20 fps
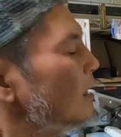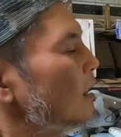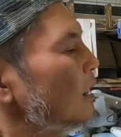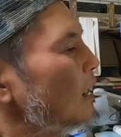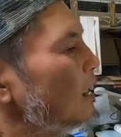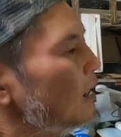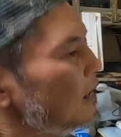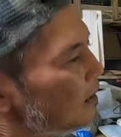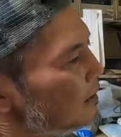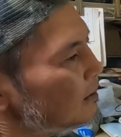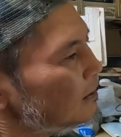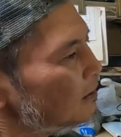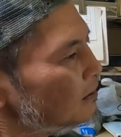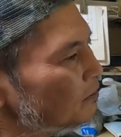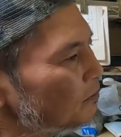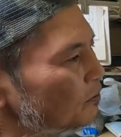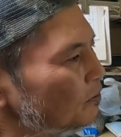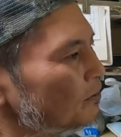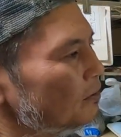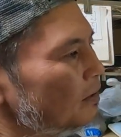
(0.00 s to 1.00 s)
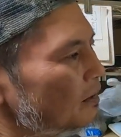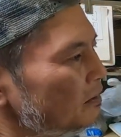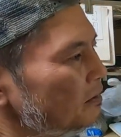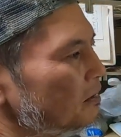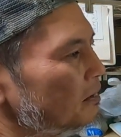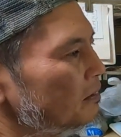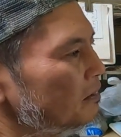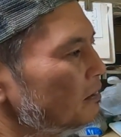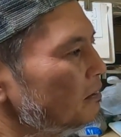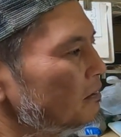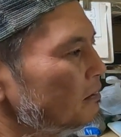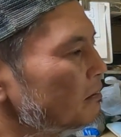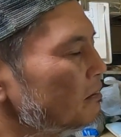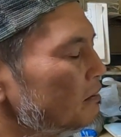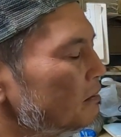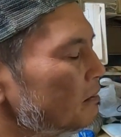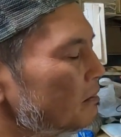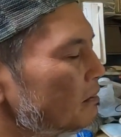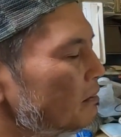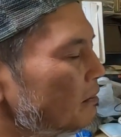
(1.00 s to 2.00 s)
ああ、なるほど。はいはいはい
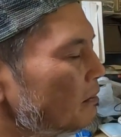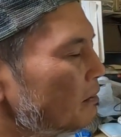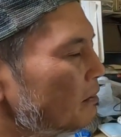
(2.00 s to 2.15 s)
はいはい、は